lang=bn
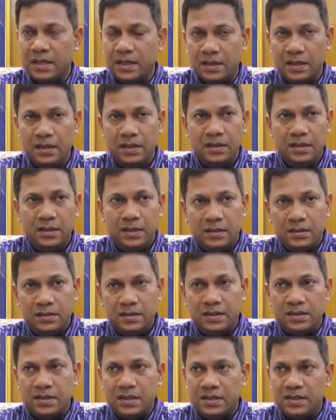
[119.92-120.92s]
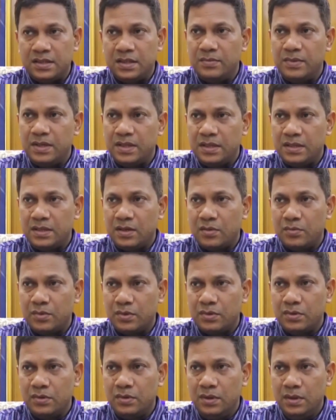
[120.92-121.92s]
জানেন যে চিলমারিতে যাওয়ার
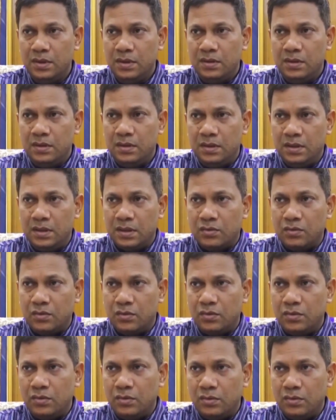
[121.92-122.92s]
মতো কোনো